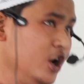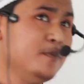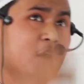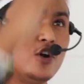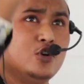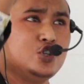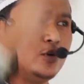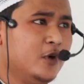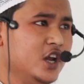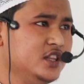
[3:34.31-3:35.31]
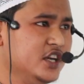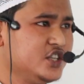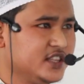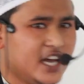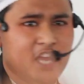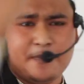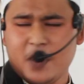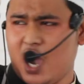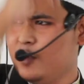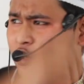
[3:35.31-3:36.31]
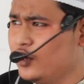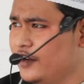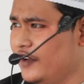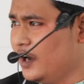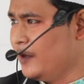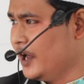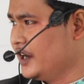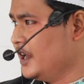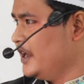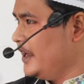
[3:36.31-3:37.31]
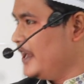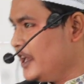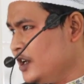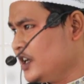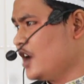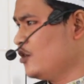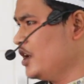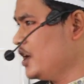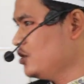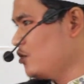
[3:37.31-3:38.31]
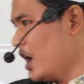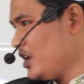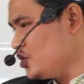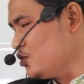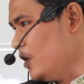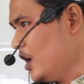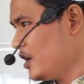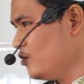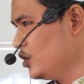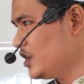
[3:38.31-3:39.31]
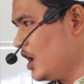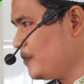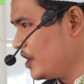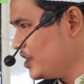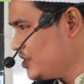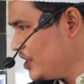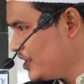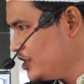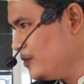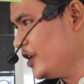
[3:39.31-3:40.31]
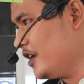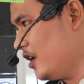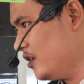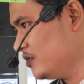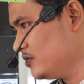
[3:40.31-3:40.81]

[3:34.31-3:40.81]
ওই বড় হুজুর বলে দিয়েছে তাই আপনি আমল করে ফেলবেন এর কারণে কিন্তু আল্লাহ সুবাহানা তালা আপনাকে ছেড়ে দিবেন না